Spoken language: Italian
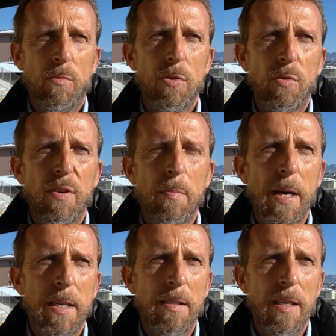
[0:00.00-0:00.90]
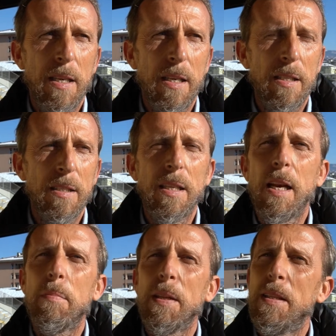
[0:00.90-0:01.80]
questo fa parte
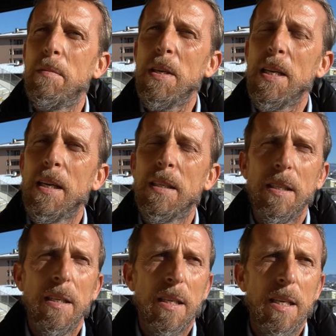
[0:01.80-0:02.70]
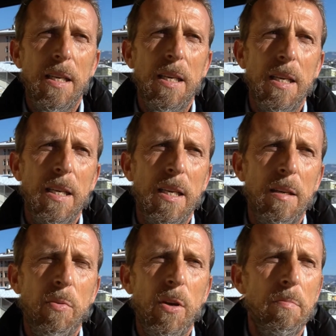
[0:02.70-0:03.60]
della pandemia
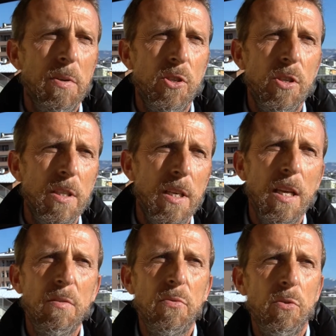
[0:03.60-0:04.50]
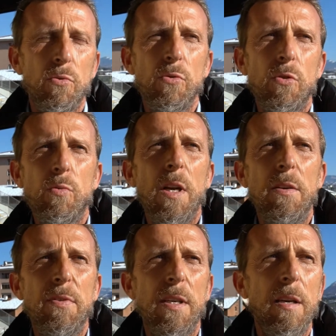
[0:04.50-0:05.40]
e poi a prescindere da infortuni o
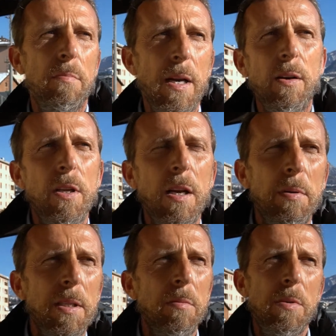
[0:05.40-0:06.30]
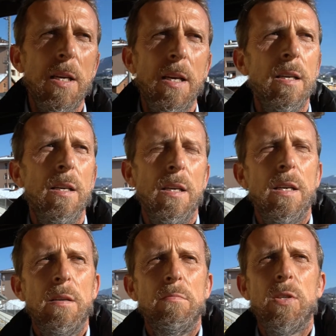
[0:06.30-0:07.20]
squalifiche, parlo della pandemia,
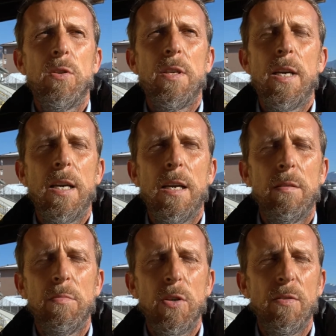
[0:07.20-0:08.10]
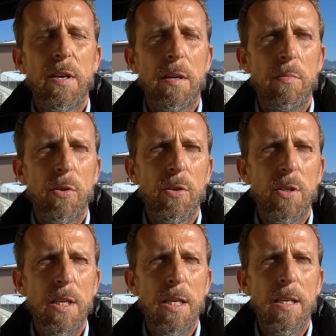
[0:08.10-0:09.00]
bisogna, bisogna fare in modo
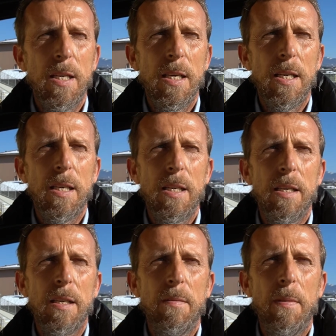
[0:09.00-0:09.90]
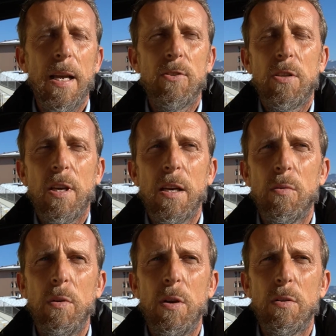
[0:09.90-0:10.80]
di eh, accettare
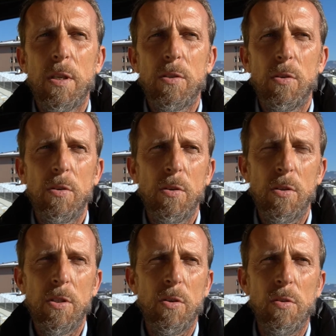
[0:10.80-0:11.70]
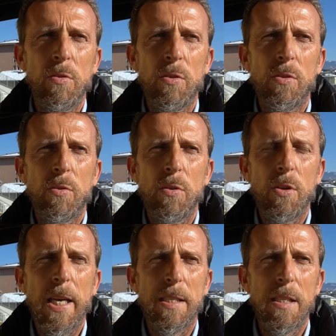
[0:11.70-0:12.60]
quello che sono, sono, sono
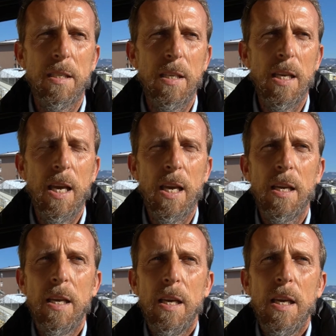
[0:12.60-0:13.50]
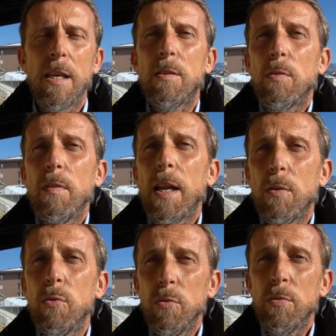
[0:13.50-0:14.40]
gli esiti e, e, trovare
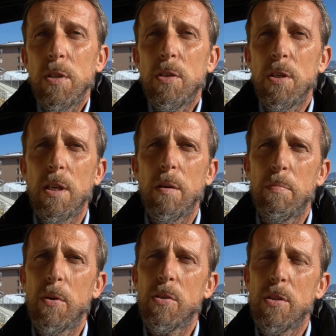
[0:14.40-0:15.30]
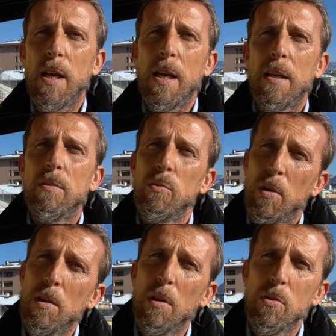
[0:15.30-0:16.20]
un 11 che possa,
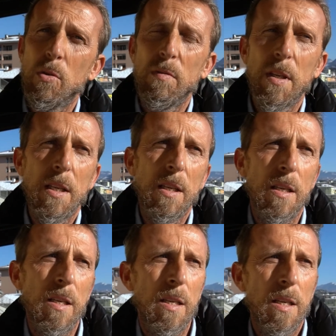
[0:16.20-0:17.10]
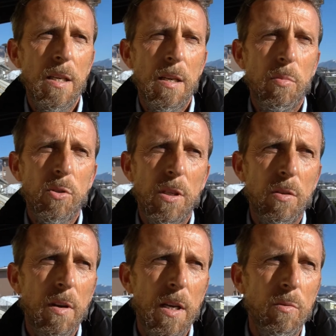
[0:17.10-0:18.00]
unito ai giovani, possa
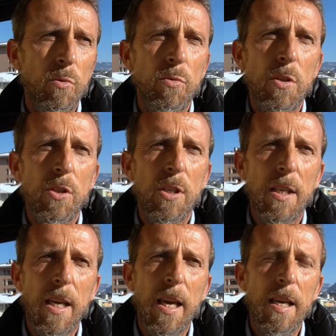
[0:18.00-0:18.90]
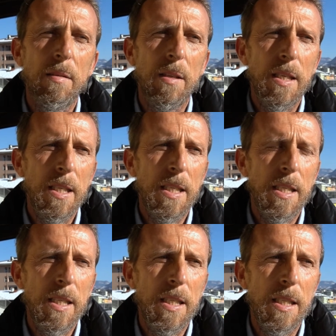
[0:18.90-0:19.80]
trovare un 11 che
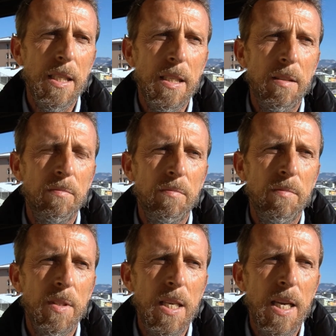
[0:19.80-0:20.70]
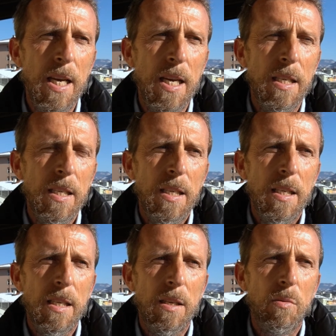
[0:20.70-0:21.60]
eh, dia
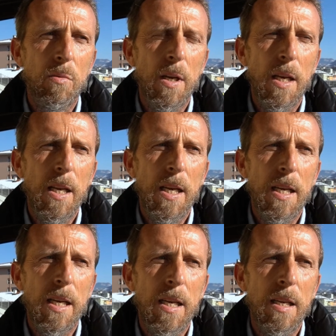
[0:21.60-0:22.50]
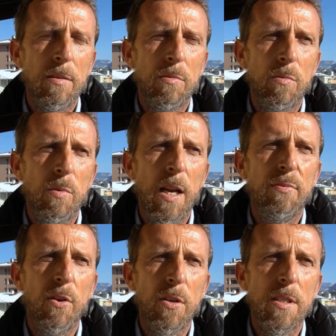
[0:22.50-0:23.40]
eh, quella, quella,
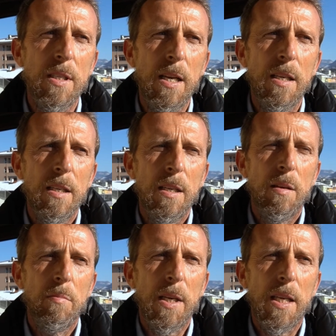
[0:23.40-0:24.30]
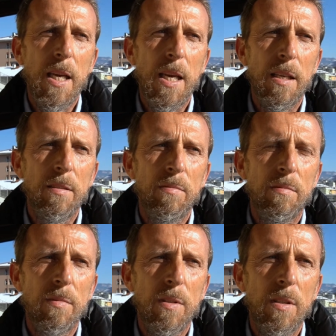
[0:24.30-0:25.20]
forza perché
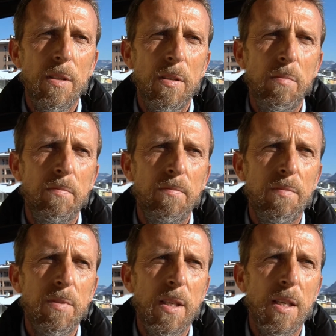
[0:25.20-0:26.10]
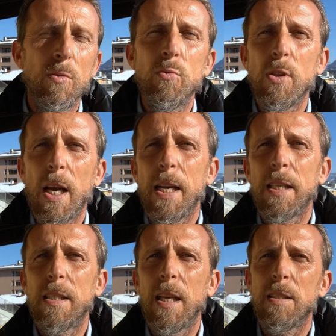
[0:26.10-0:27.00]
eh, rinunciare a
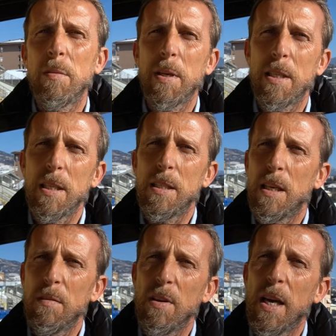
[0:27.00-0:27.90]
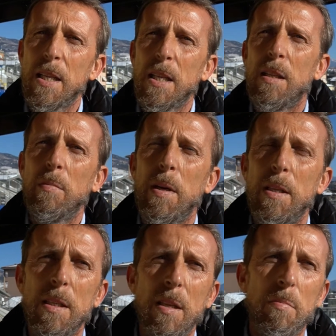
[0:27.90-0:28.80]
tante partite, rinviare tante
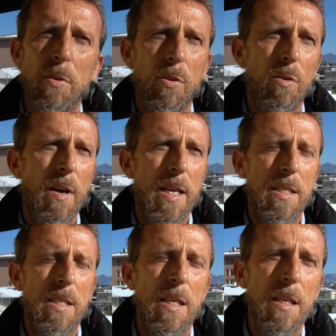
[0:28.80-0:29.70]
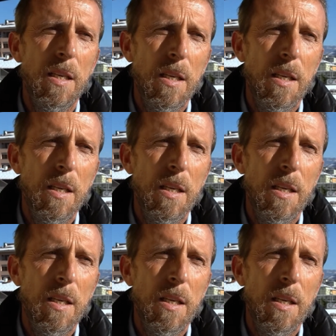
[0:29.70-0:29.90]
partite e poi trovarsi,